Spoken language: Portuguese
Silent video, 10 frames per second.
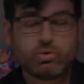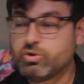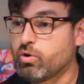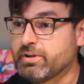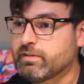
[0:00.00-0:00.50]
Quando
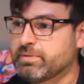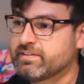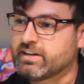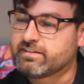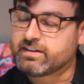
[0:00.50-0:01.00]
eu começo a
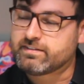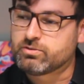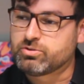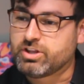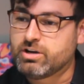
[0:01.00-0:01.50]
pensar nessa
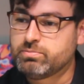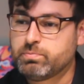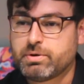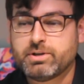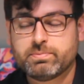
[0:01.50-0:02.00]
questão do tempo,
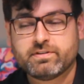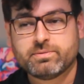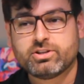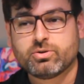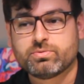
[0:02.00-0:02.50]
o primeiro
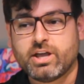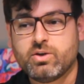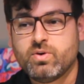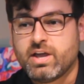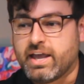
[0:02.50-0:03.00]
pensamento que eu
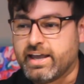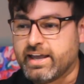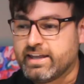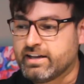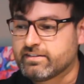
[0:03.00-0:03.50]
tenho
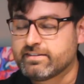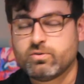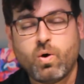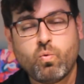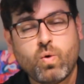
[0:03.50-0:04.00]
é em
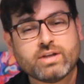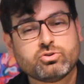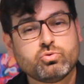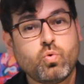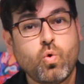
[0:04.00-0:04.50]
relação ao
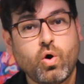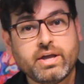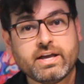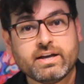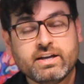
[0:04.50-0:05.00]
quadro do
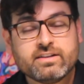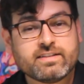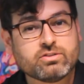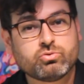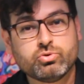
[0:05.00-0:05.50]
Goya,
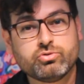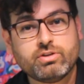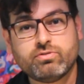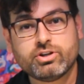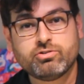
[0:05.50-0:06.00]
Saturno
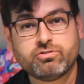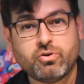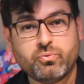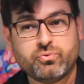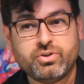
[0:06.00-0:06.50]
devorando
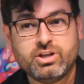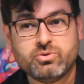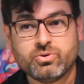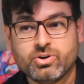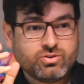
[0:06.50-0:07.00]
seu
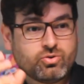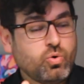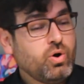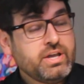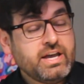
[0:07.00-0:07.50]
filho.
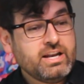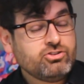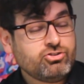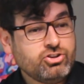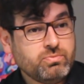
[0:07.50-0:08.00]
Goya, ele
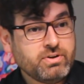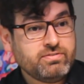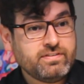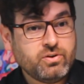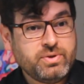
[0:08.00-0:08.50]
tinha uma
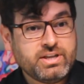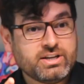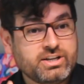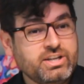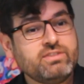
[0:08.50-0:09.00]
visão
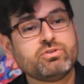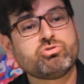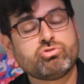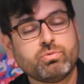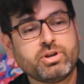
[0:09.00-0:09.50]

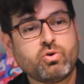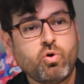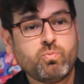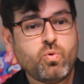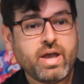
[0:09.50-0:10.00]
incrível sobre
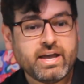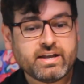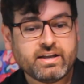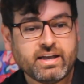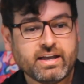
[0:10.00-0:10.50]
como
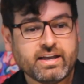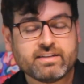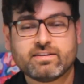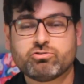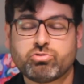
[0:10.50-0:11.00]
era
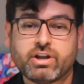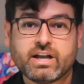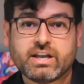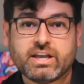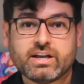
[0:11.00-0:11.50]
essa
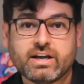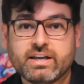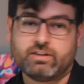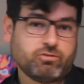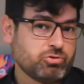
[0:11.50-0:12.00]
história grega.
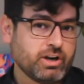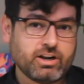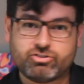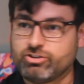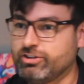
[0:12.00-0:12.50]
Essa história
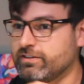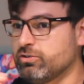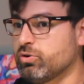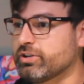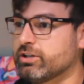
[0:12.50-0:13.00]
ela já tinha
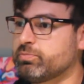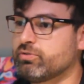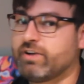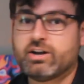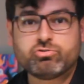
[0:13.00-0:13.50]
sido contada
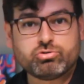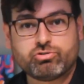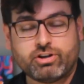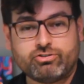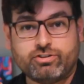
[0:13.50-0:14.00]
por vários
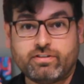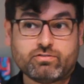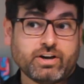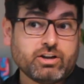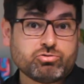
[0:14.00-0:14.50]
outros
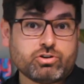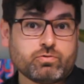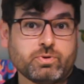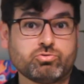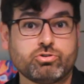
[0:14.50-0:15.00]
artistas, várias
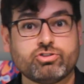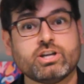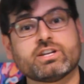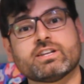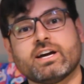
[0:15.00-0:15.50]
outras pessoas já
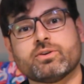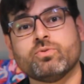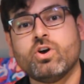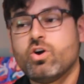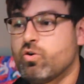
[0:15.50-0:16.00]
retrataram